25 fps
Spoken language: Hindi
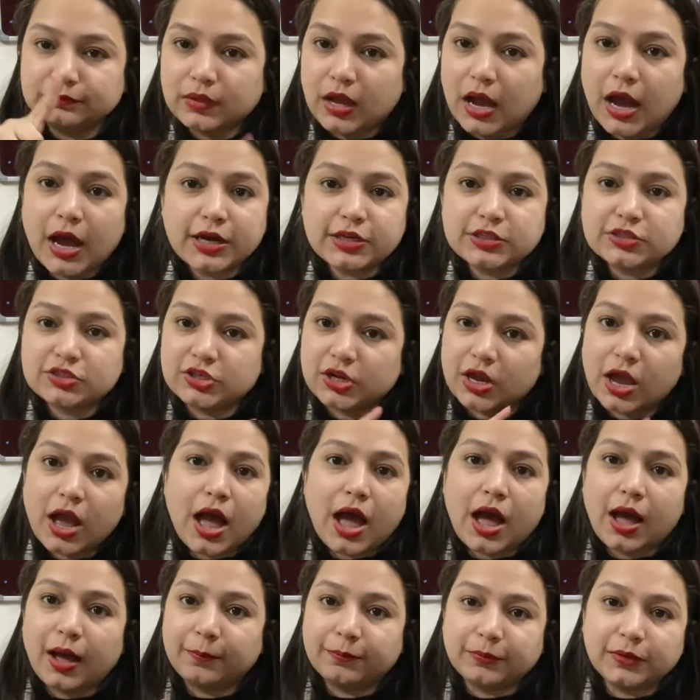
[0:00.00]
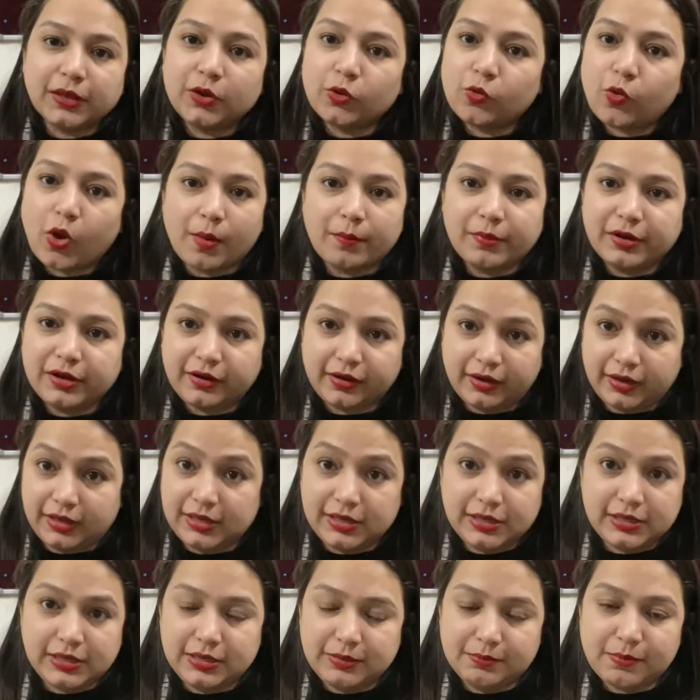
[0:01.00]
हर जगह आपकी रिक्वायरमेंट
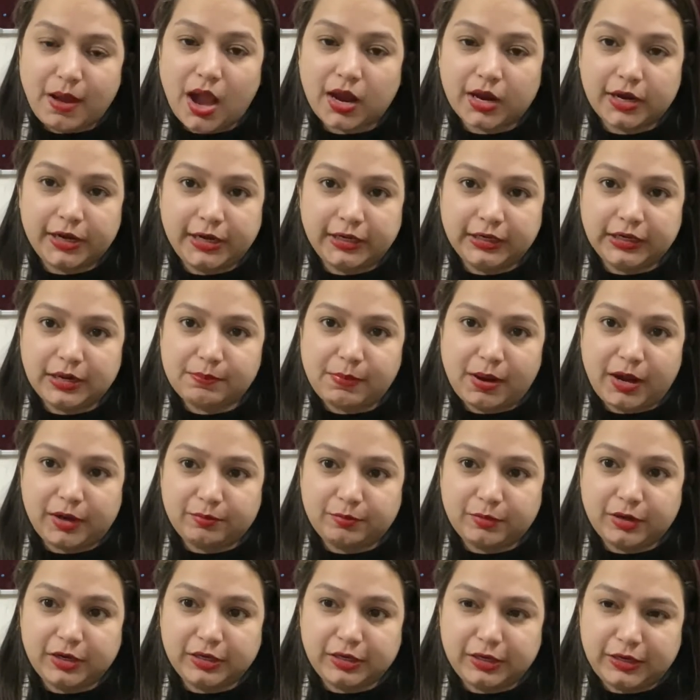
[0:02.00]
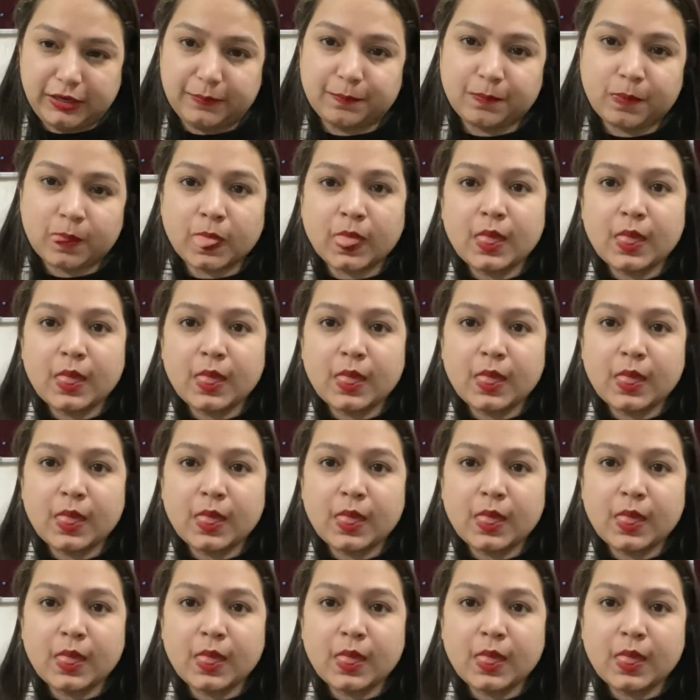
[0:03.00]
रहेगी मार्केटिंग डिपार्टमेंट की